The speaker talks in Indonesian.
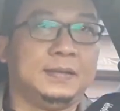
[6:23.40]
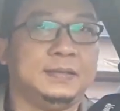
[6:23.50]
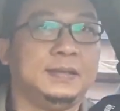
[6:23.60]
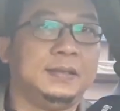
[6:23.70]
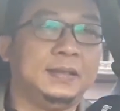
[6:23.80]

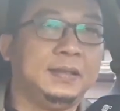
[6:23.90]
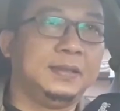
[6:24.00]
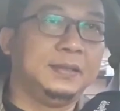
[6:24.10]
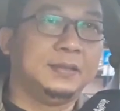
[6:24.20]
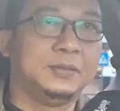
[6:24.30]
jadi
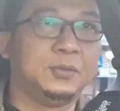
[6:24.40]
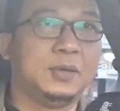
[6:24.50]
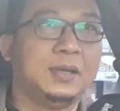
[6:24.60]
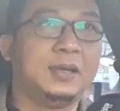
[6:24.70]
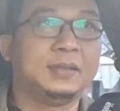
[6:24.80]

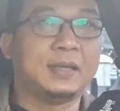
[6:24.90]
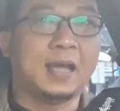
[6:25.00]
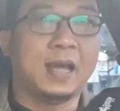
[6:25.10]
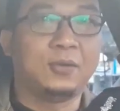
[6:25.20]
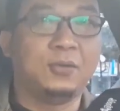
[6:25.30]
gua
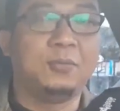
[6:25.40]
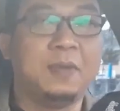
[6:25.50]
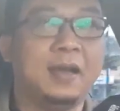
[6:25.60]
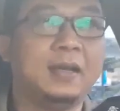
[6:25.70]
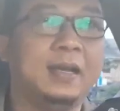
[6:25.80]
terharu
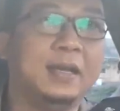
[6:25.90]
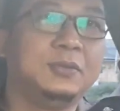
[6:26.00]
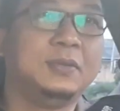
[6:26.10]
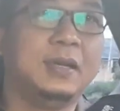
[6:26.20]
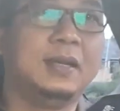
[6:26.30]
bangga
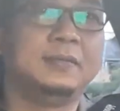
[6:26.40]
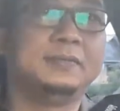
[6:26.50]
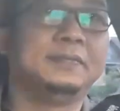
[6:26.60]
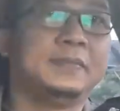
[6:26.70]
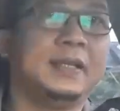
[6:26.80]
juga
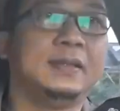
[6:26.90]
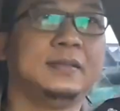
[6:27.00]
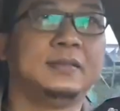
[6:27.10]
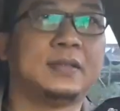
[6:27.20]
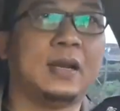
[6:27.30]
dan
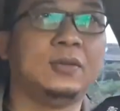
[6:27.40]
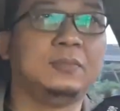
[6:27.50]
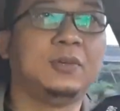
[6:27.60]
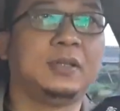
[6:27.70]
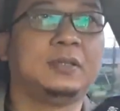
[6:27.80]
salut
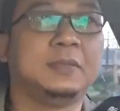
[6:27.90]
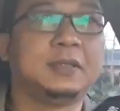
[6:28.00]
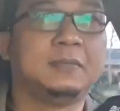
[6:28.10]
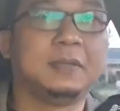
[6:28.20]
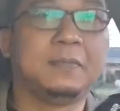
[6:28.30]
buat
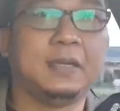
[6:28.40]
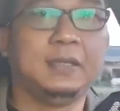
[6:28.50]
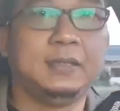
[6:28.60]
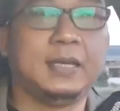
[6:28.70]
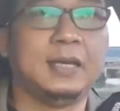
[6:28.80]
teman-teman
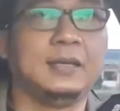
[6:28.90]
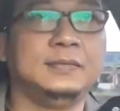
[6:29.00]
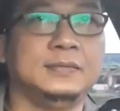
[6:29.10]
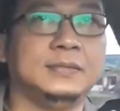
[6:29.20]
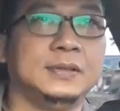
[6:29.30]
panitia
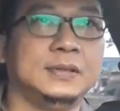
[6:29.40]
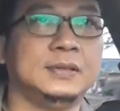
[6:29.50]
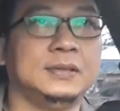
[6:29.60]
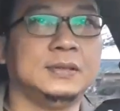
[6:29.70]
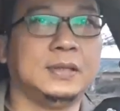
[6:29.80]
e,
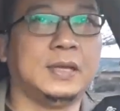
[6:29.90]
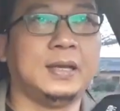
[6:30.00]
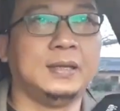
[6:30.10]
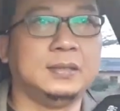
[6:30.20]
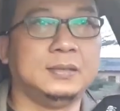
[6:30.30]
eh,
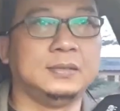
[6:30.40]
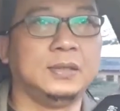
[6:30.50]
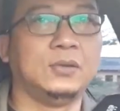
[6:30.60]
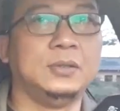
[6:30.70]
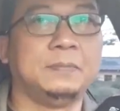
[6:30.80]

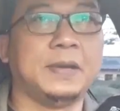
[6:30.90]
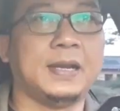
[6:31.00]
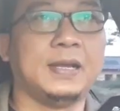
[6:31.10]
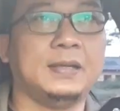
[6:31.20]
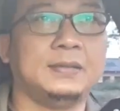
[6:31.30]
Leoni Perak